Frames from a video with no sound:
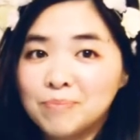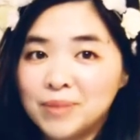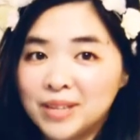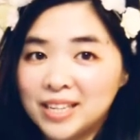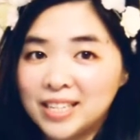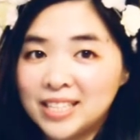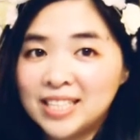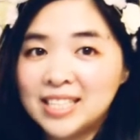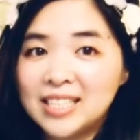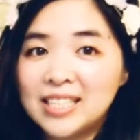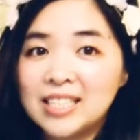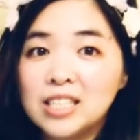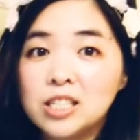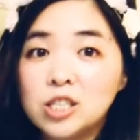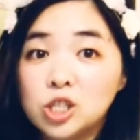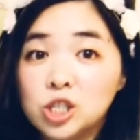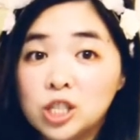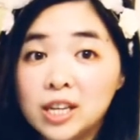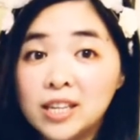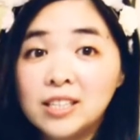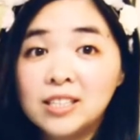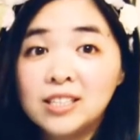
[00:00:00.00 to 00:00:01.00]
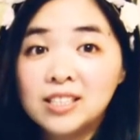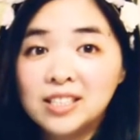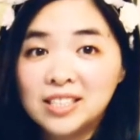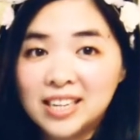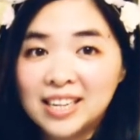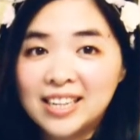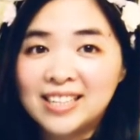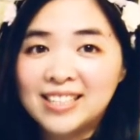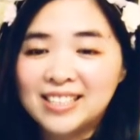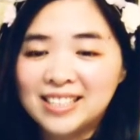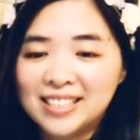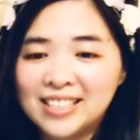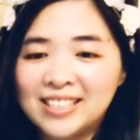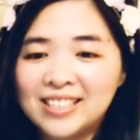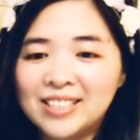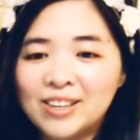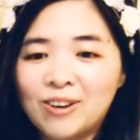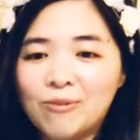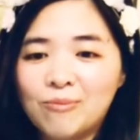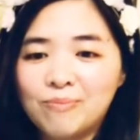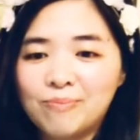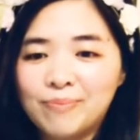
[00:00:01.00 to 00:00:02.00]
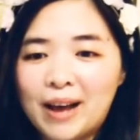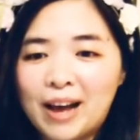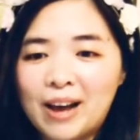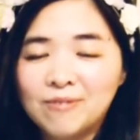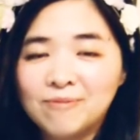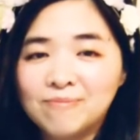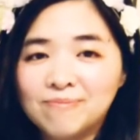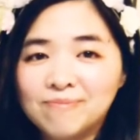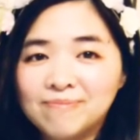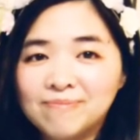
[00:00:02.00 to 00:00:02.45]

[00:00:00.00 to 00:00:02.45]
彼此真诚的拥抱。